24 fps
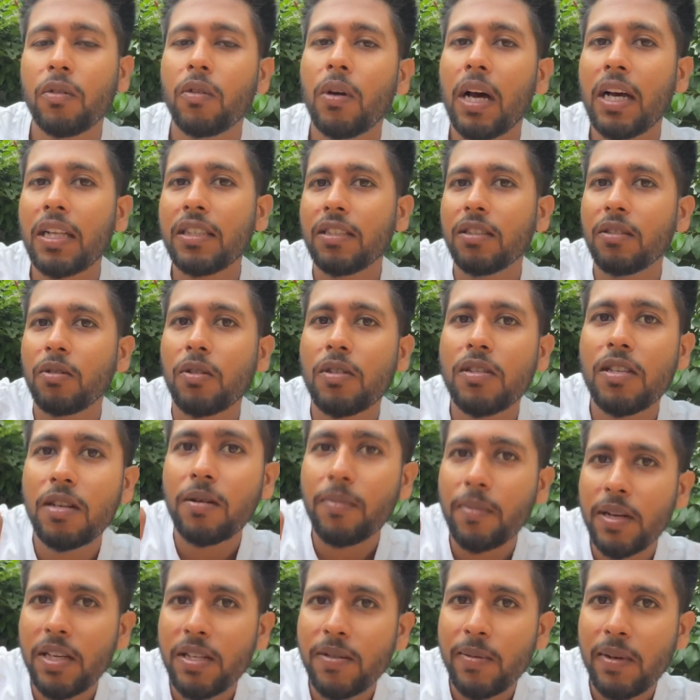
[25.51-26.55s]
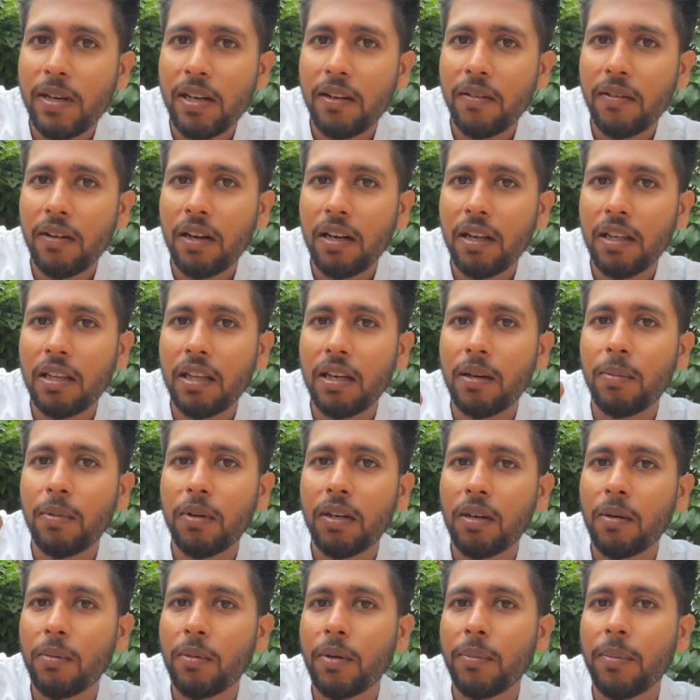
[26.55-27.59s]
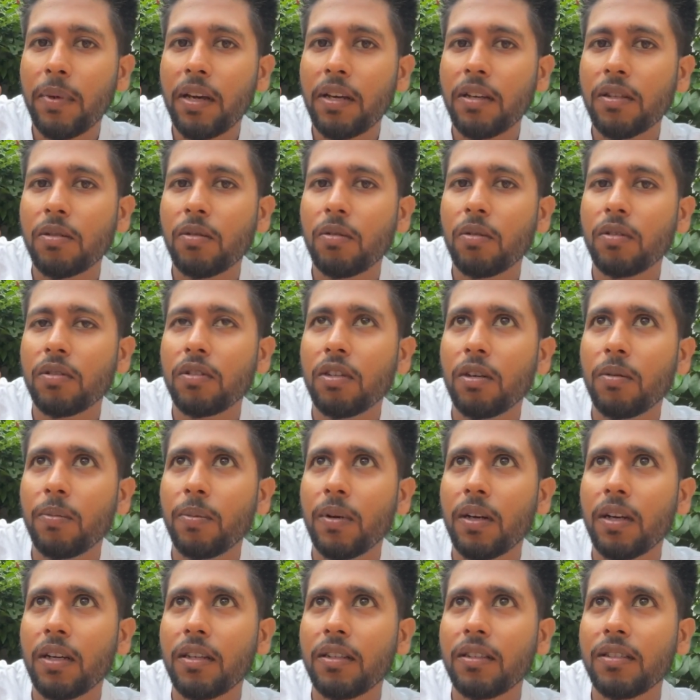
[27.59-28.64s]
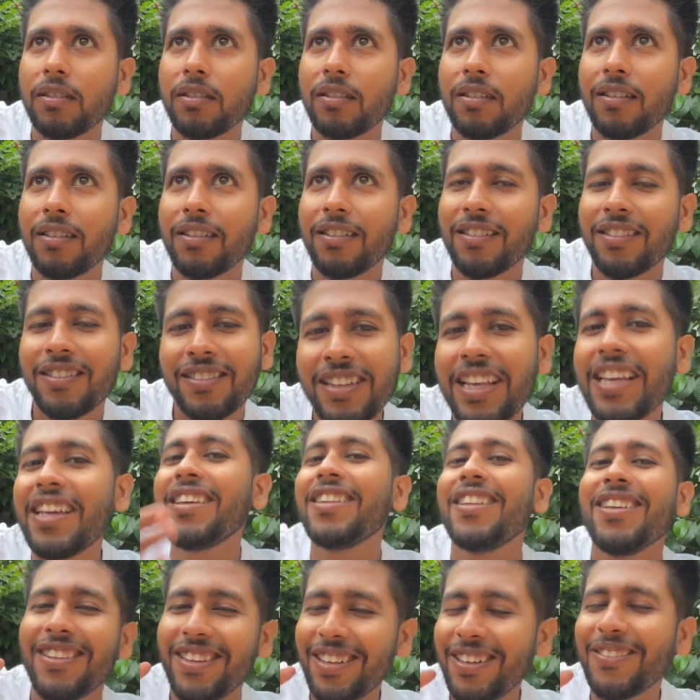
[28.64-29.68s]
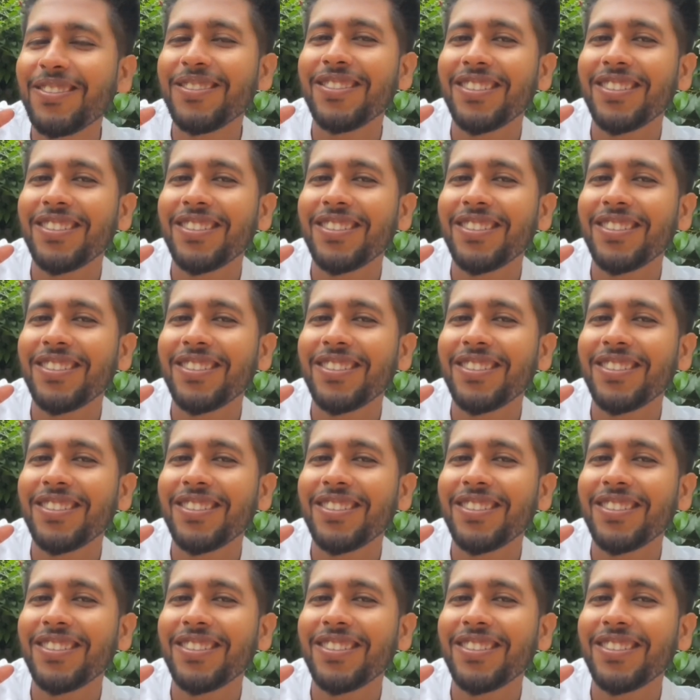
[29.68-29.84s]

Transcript: तो आज इसको सरप्राइज़ मिलने वाला था पर अभी मैं इसको सरप्राइज़ दे ही देता हूँ